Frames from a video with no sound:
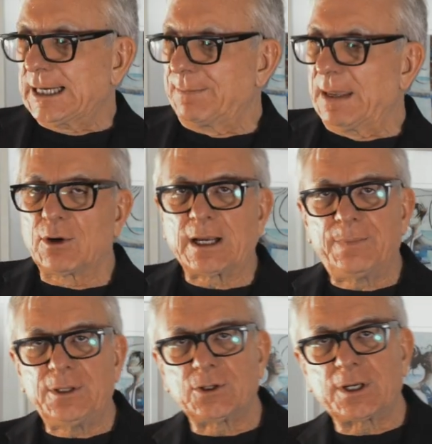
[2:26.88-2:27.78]
Abbiamo
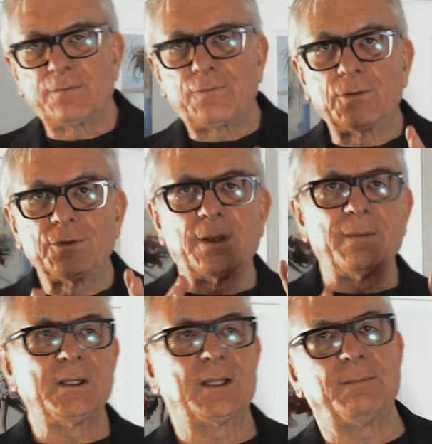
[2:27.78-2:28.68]
capito che
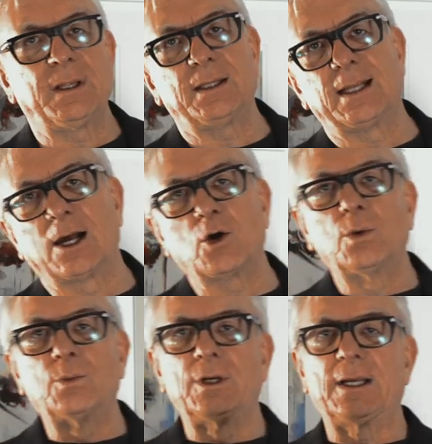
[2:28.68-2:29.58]
fondamentalmente la
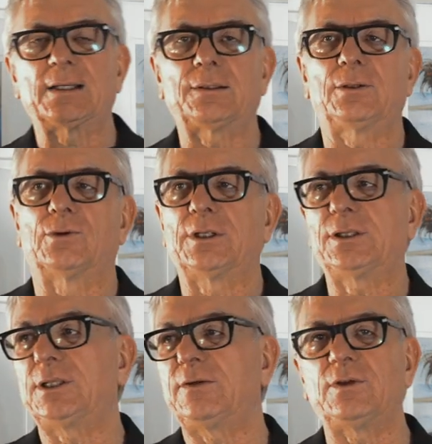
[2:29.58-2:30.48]
comunicazione
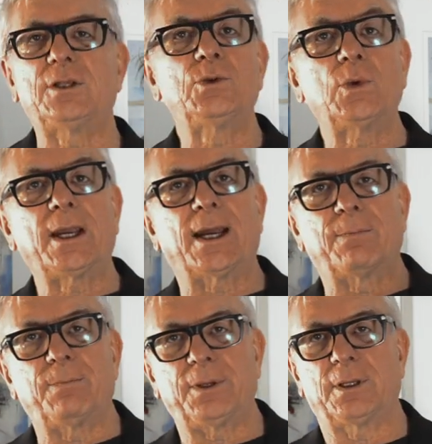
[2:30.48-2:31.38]
si divide in due
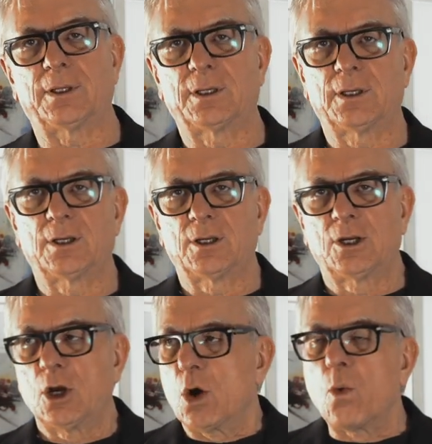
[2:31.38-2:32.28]
campi
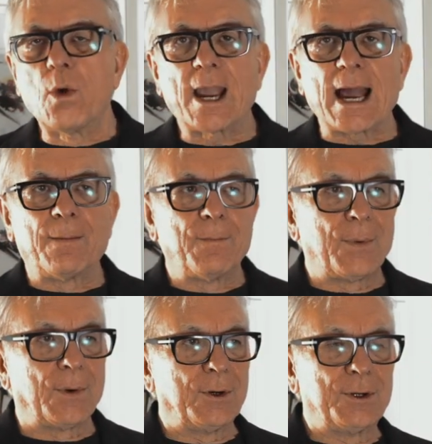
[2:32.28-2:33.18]
un
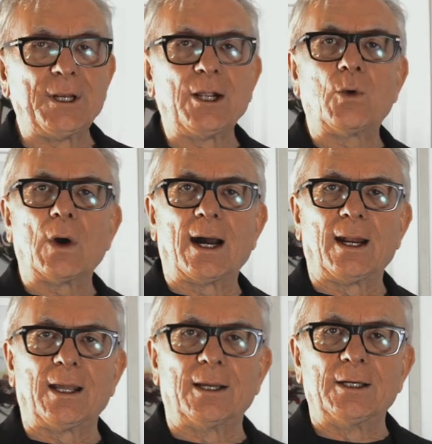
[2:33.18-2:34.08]
campo nel
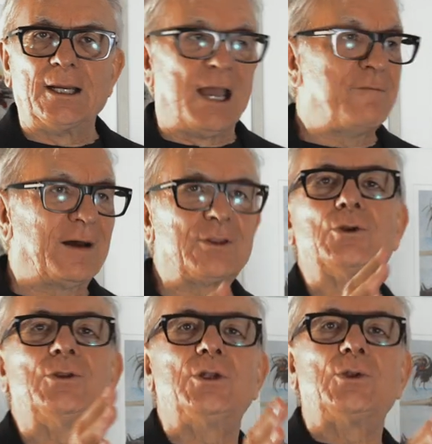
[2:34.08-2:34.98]
quale è fatto
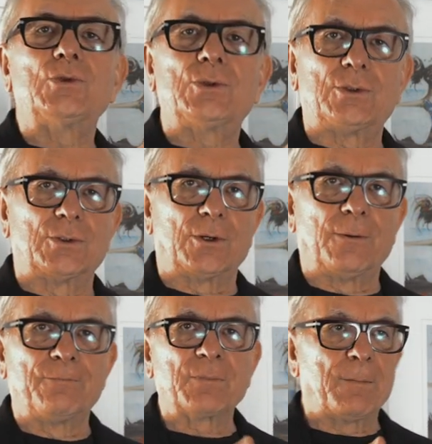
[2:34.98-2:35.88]
di tutto
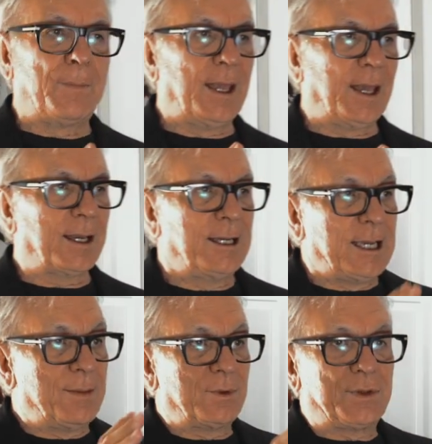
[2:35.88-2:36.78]
per
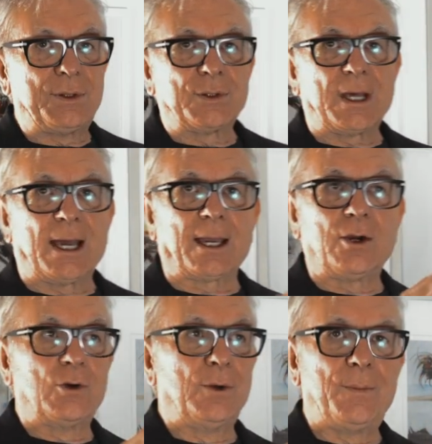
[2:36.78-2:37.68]
emozionare,
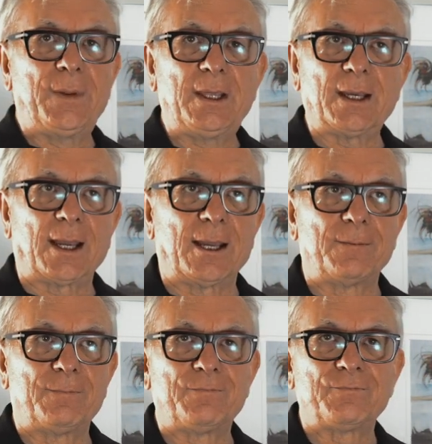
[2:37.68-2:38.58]
colpire,